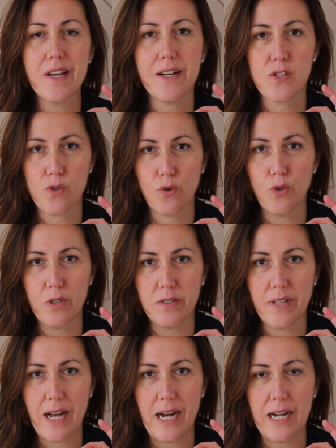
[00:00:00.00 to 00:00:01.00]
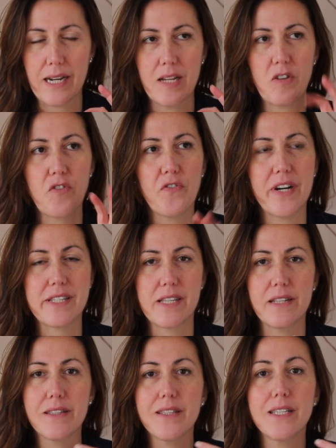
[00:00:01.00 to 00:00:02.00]
ascoltare fa
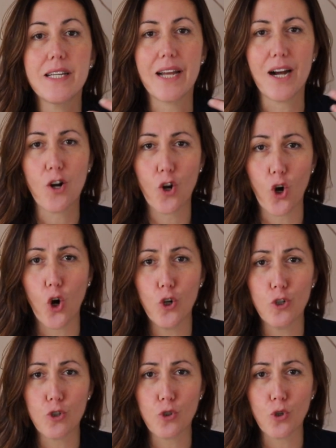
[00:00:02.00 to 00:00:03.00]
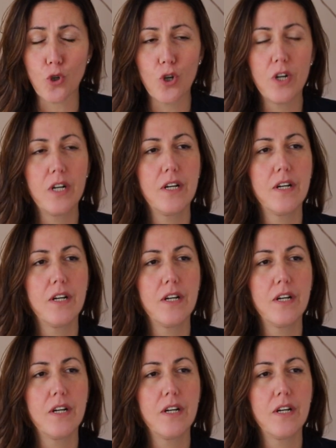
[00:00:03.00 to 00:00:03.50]
sentire accolto